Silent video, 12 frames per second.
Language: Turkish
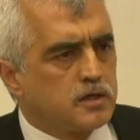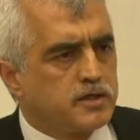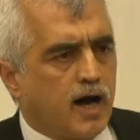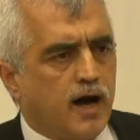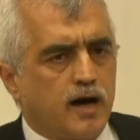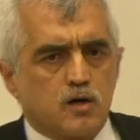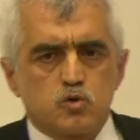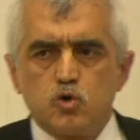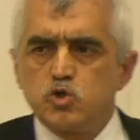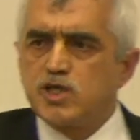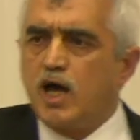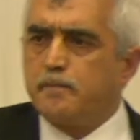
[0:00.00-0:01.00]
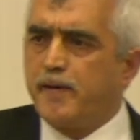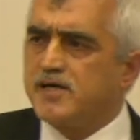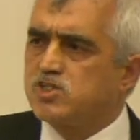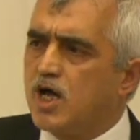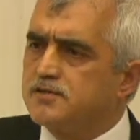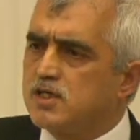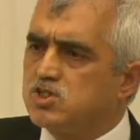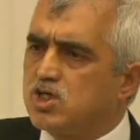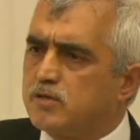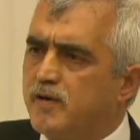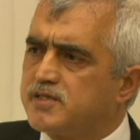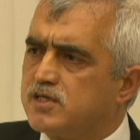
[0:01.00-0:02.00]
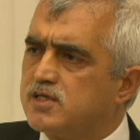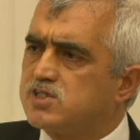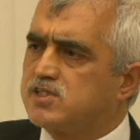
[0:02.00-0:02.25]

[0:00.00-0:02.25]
Ya Ruhsar Pekcan'da çıkmadınız,